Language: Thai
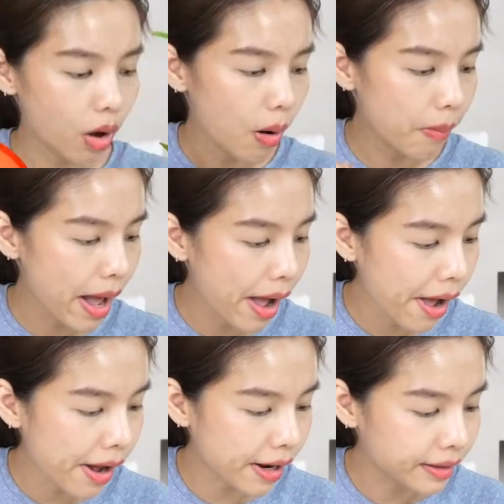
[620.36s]
ต่อมา
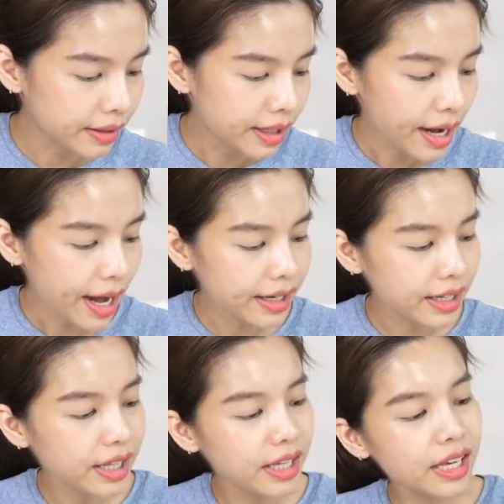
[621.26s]
อัน
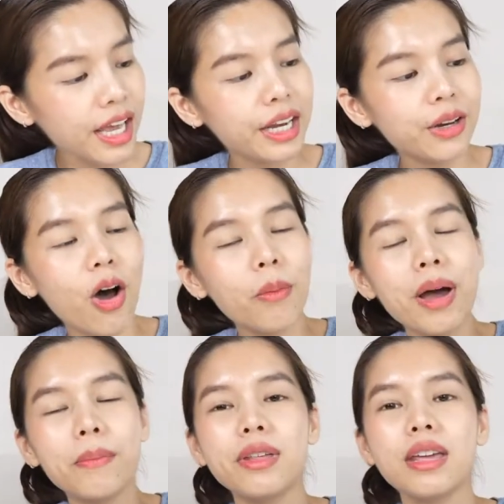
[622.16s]
นี้เห็นน้อง
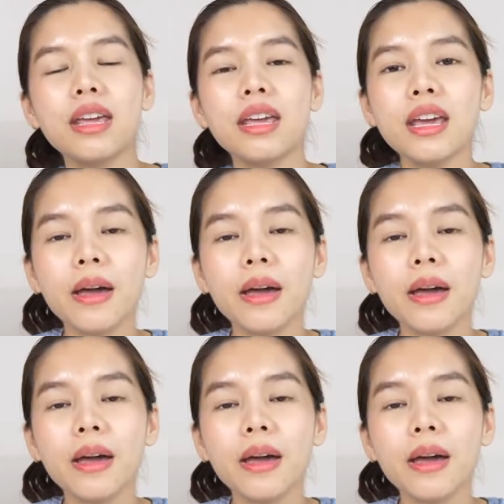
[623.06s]
แบบนี้